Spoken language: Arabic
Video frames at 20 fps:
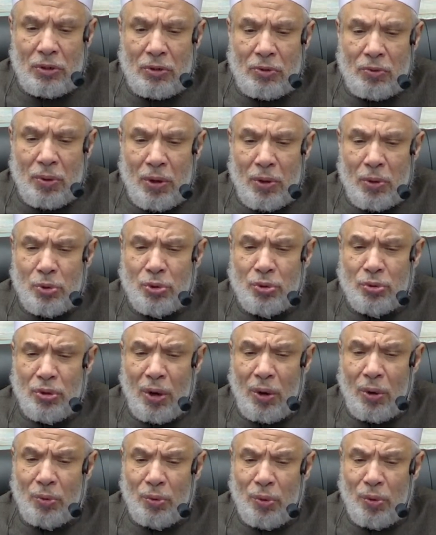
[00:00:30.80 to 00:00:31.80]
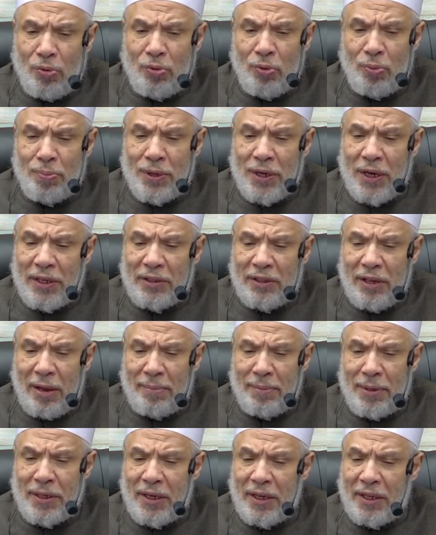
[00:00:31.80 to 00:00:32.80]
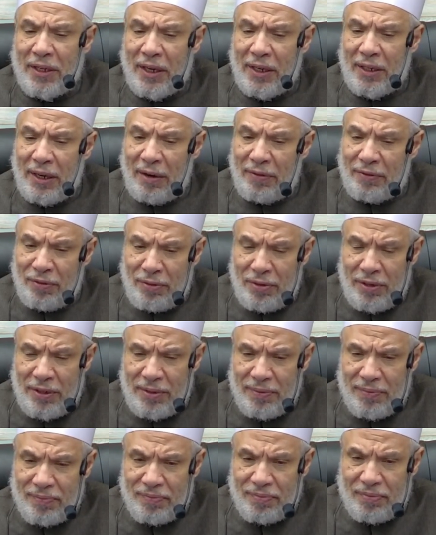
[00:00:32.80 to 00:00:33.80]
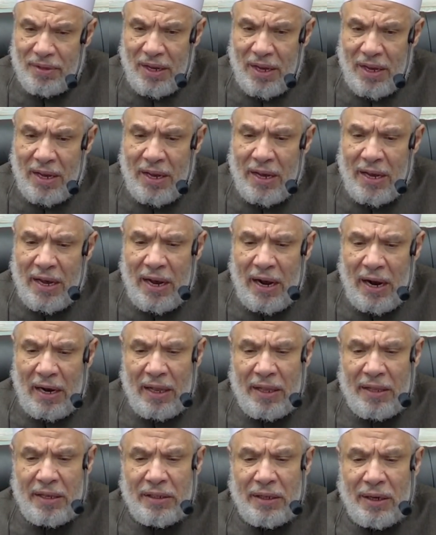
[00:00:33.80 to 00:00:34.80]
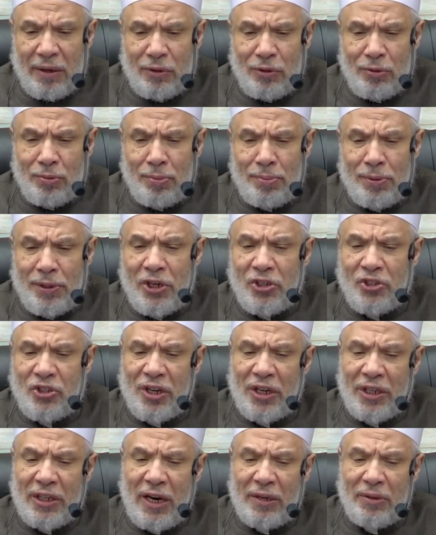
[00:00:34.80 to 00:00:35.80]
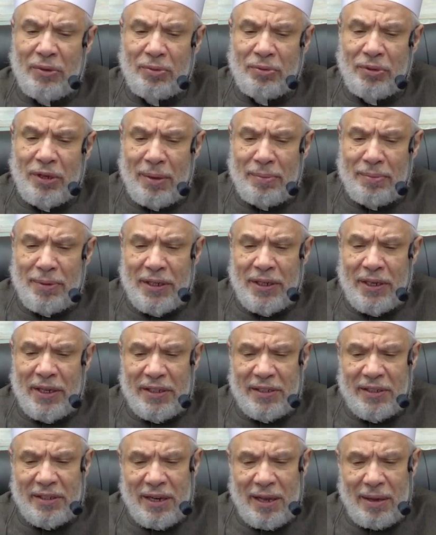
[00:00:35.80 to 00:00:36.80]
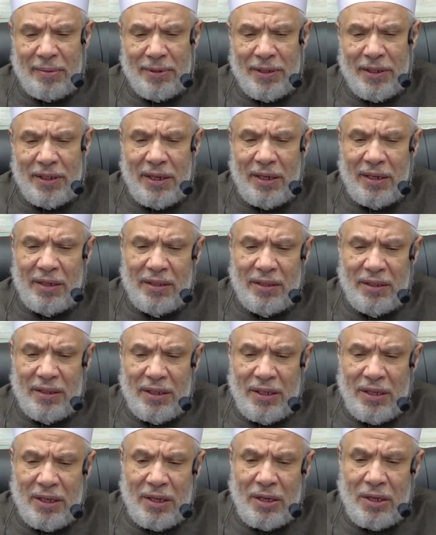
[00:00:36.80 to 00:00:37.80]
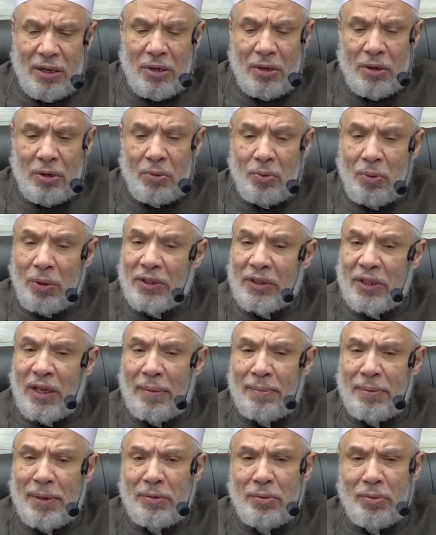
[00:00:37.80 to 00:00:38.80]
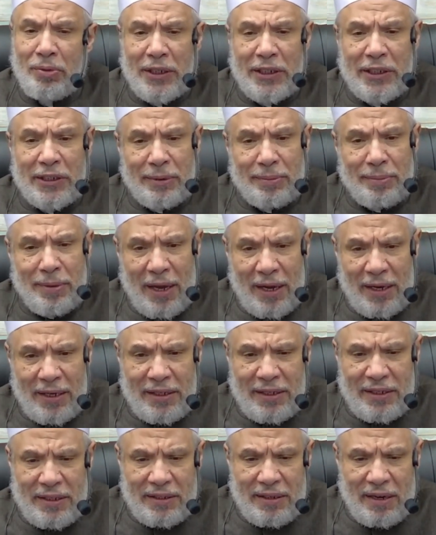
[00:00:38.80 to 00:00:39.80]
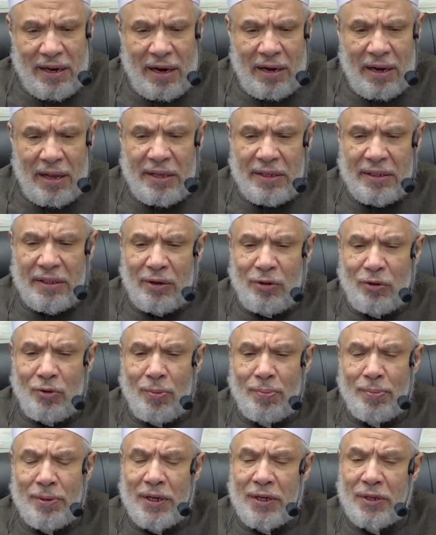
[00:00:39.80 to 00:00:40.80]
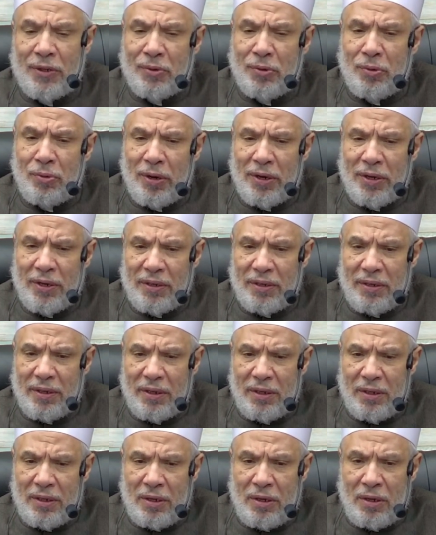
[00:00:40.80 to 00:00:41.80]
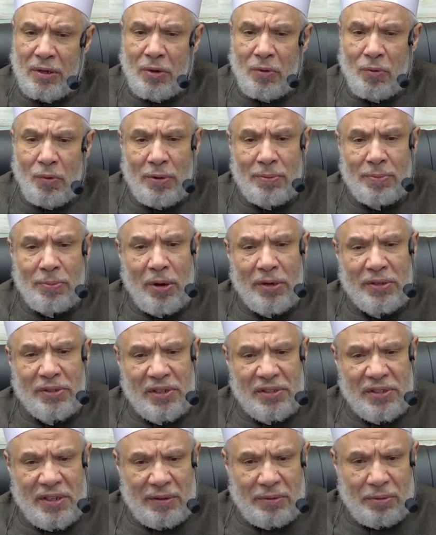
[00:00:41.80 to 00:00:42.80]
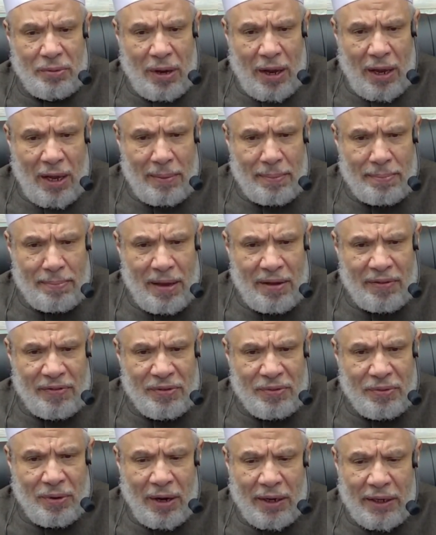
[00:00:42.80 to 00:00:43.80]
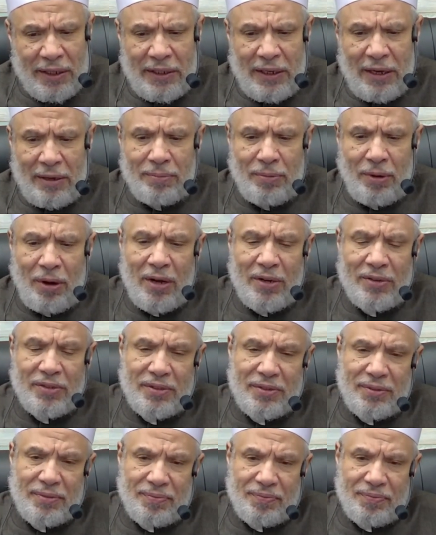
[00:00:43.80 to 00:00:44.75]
ويشرع كل من التأمين التكافلي الذي تقوم به شركات التأمين الإسلامية والتأمين الاجتماعي الذي تقوم به الدول والمؤسسات العامة في واقعنا المعاصر